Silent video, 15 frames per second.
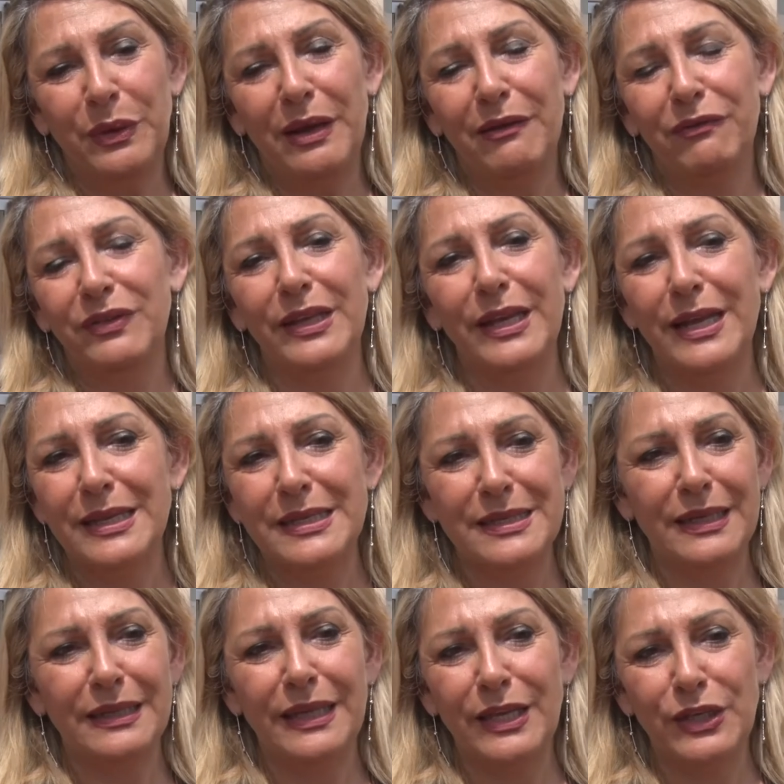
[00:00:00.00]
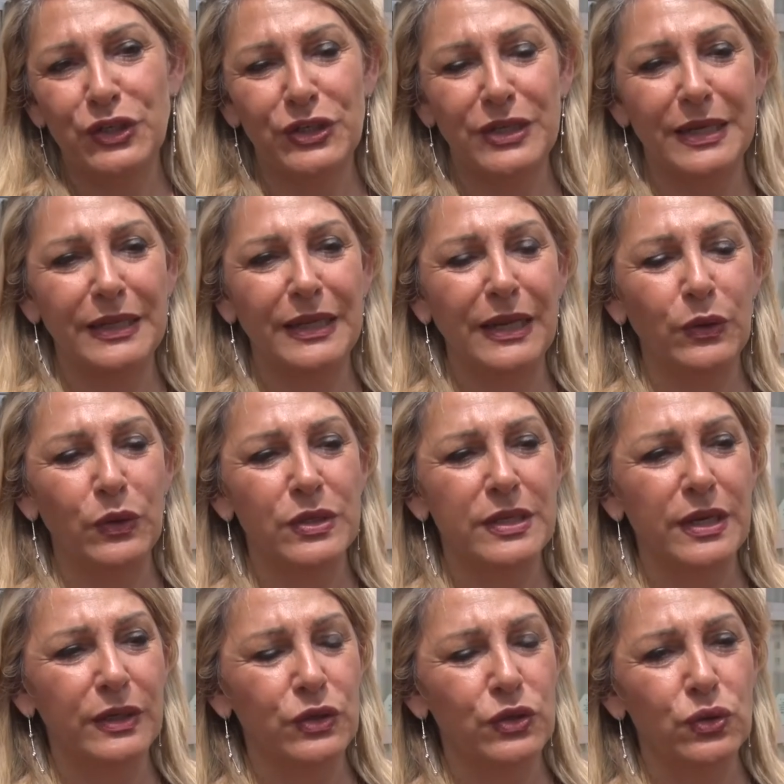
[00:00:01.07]
una filiera strategica della
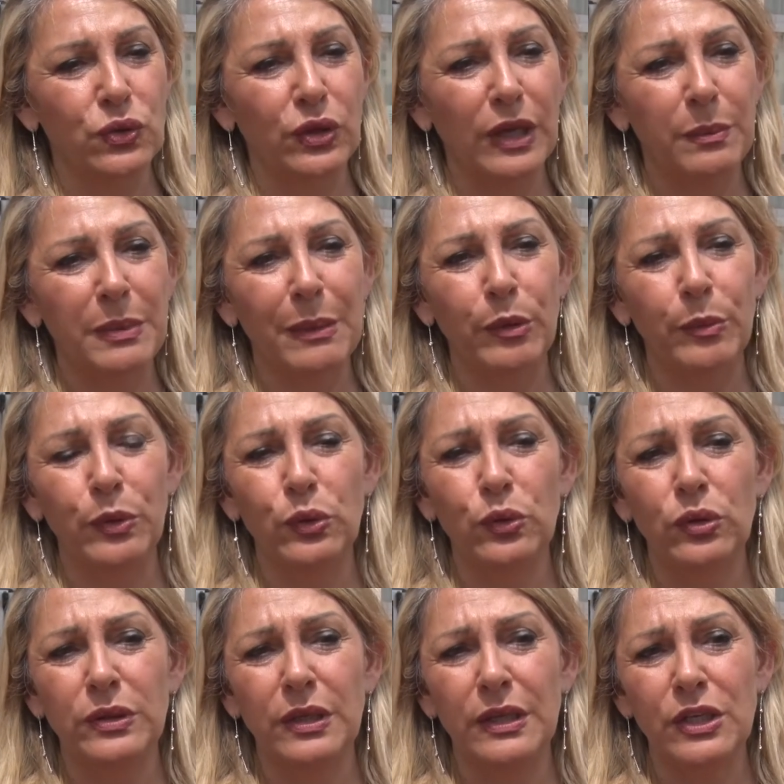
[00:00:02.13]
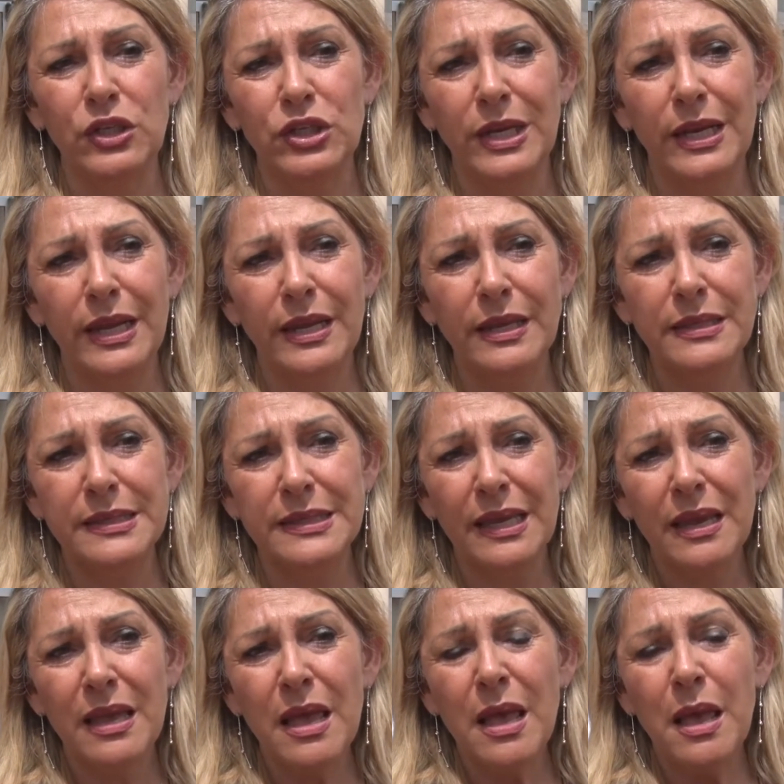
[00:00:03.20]
nostra regione, abbiamo prodotti di
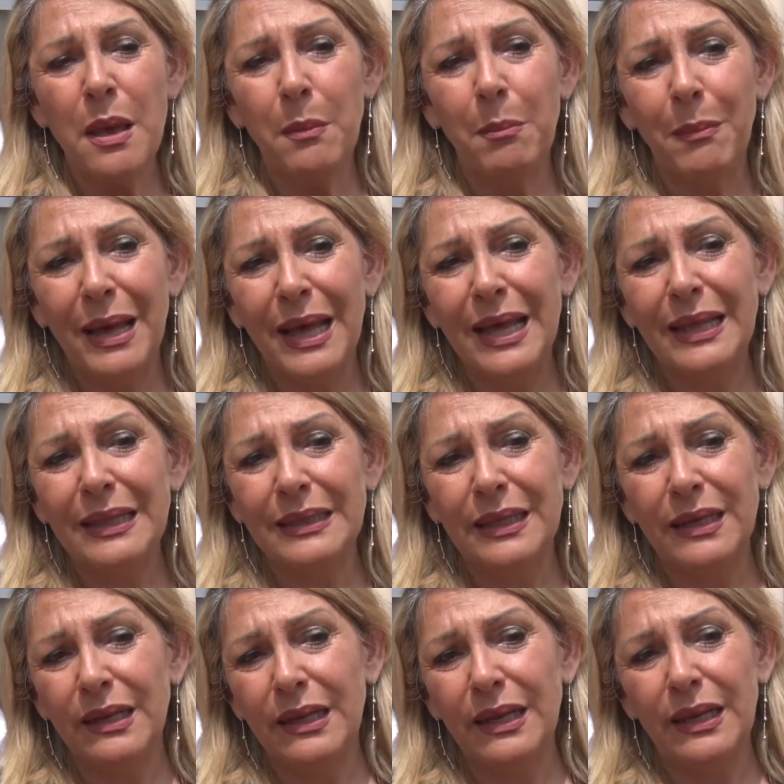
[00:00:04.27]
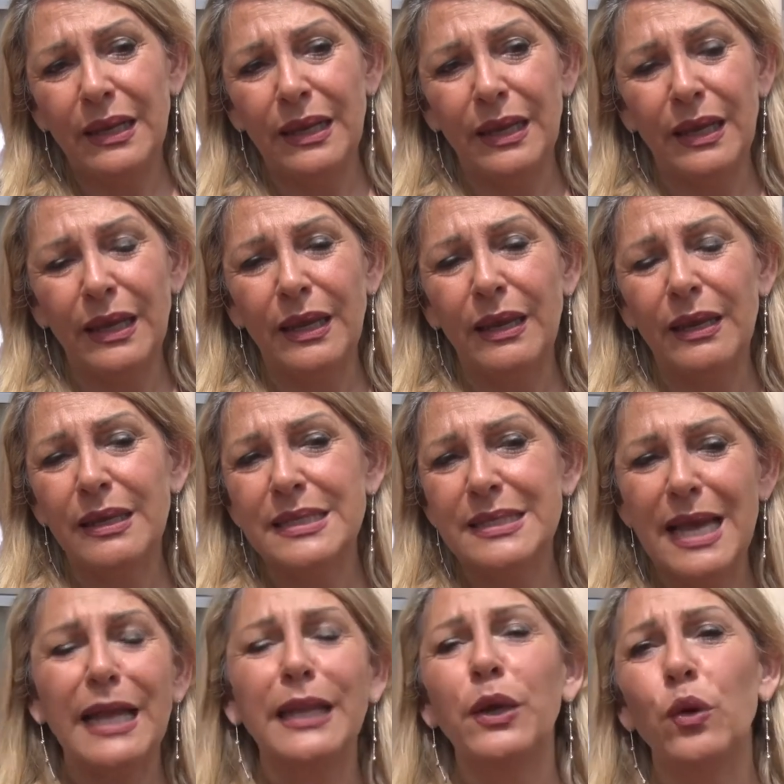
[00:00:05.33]
eccellenza, ma delle
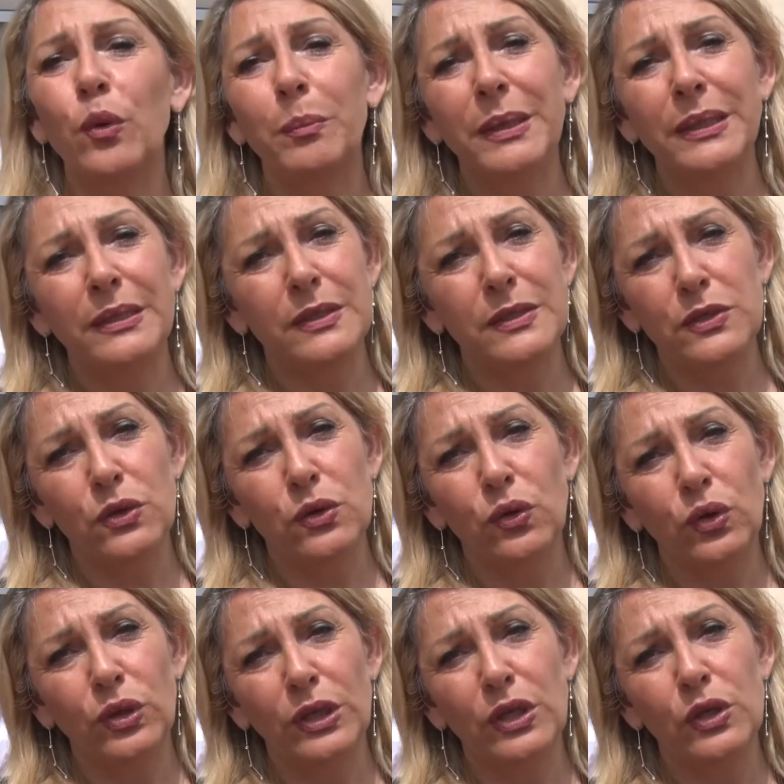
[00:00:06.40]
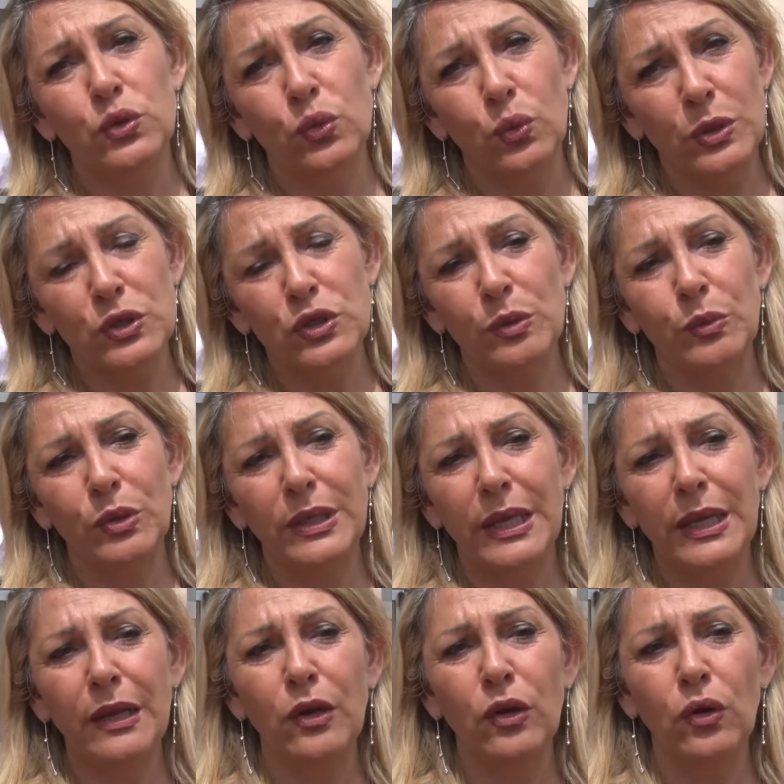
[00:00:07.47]
sane competizioni su questo
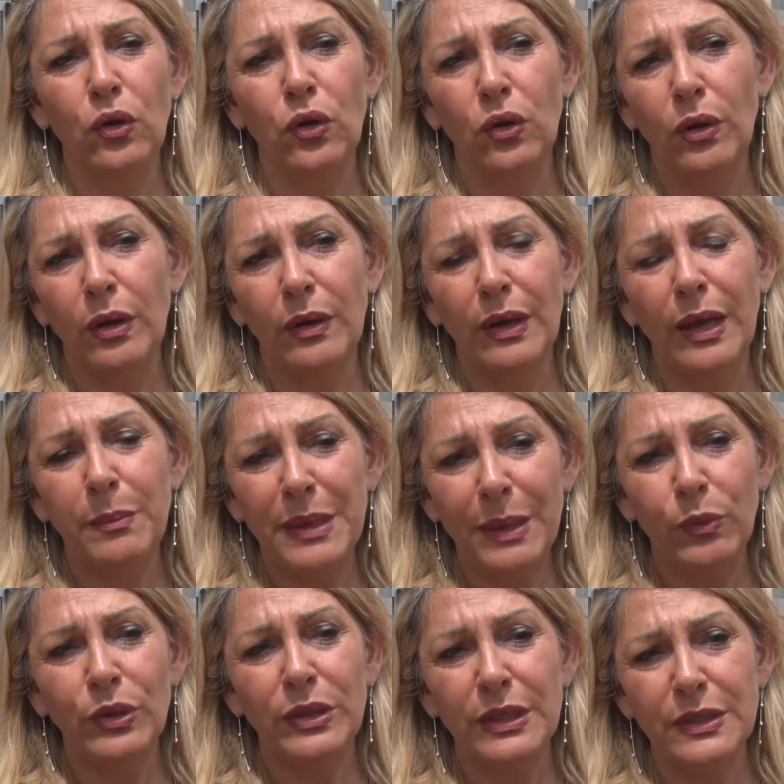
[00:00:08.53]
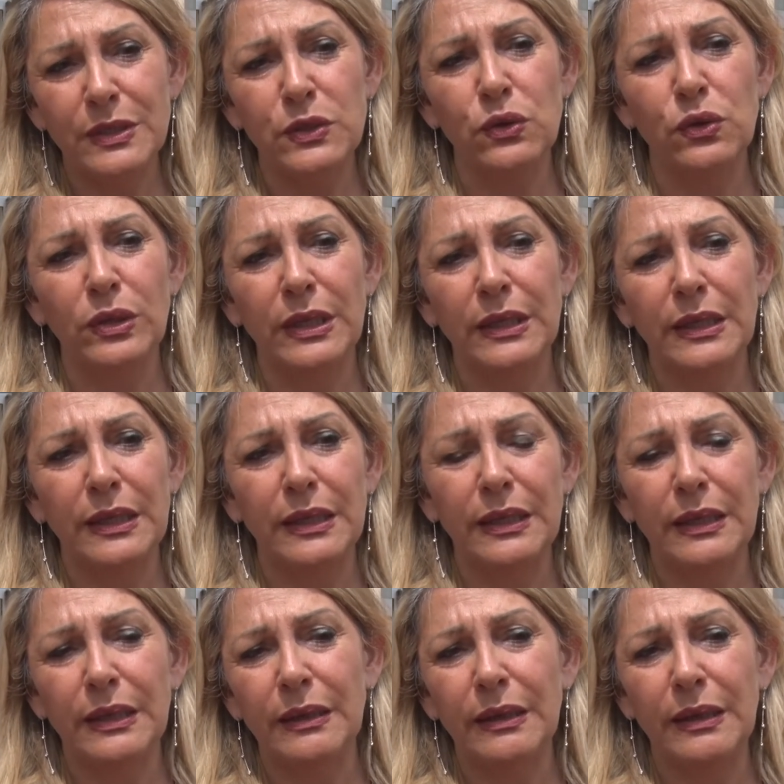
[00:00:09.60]
modello abbiamo intenzione
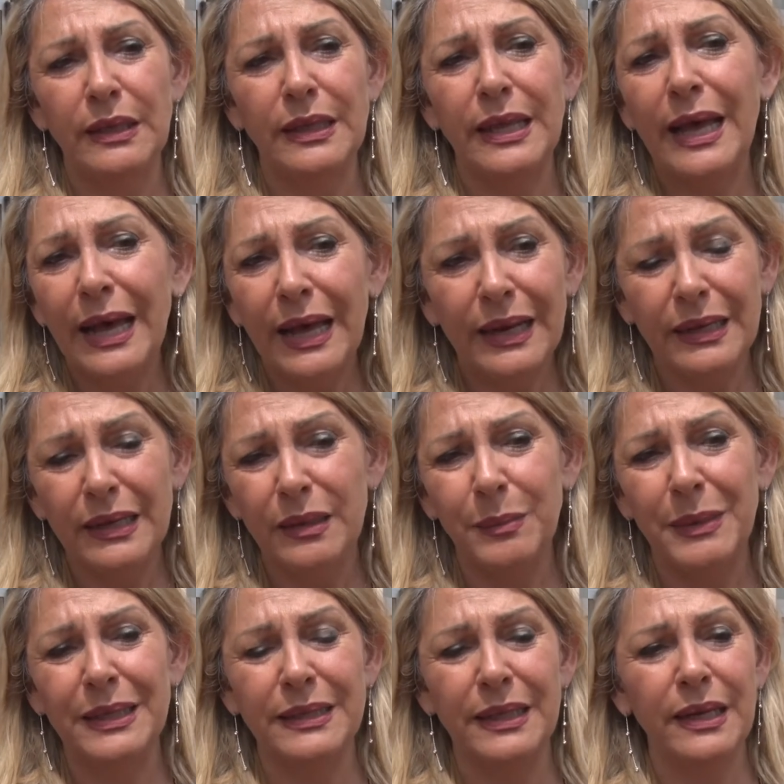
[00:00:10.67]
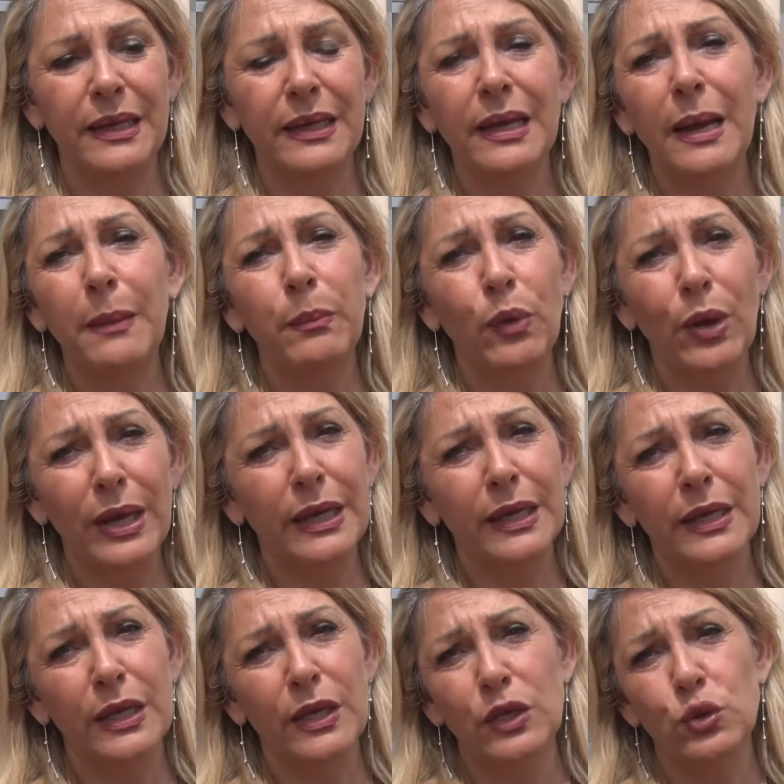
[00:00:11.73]
di idearle, di metterle in campo
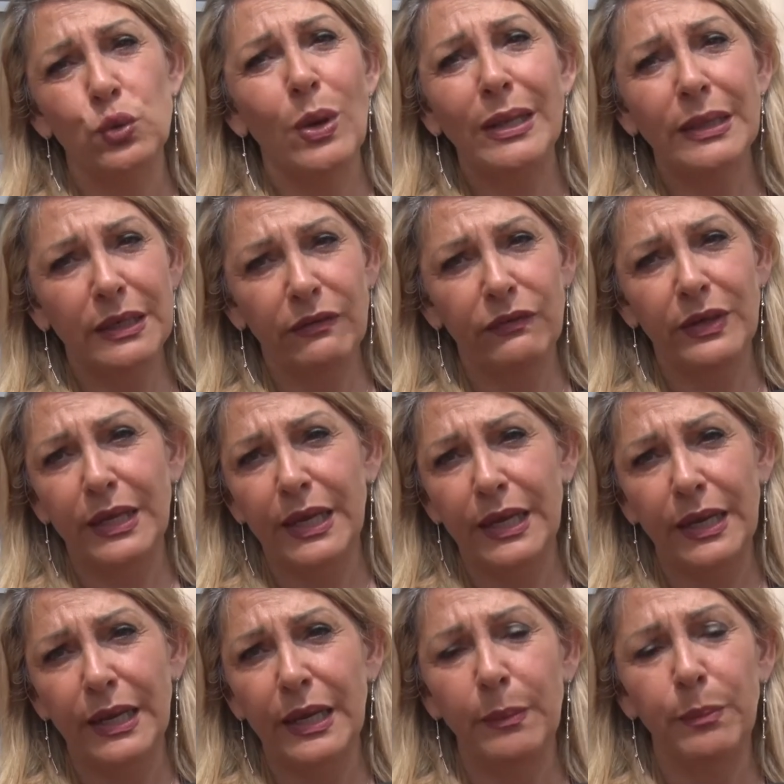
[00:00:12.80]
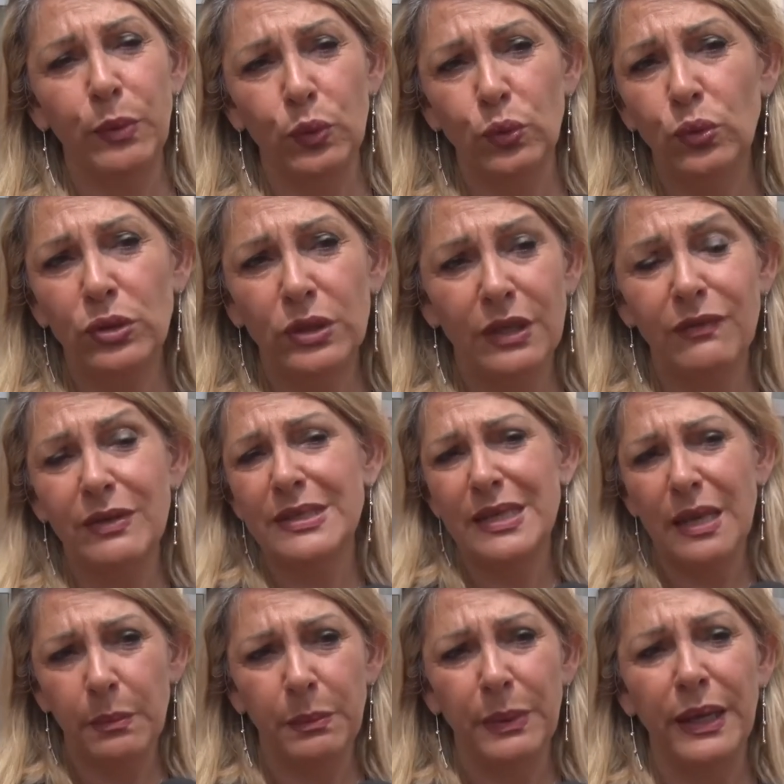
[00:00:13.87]
anche su altre filiere produttive
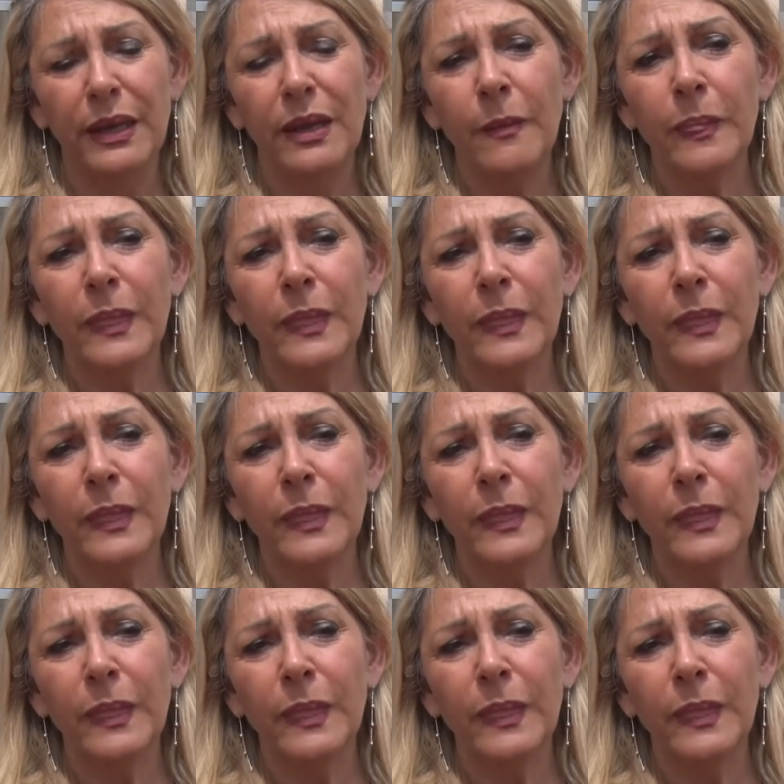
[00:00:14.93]
sempre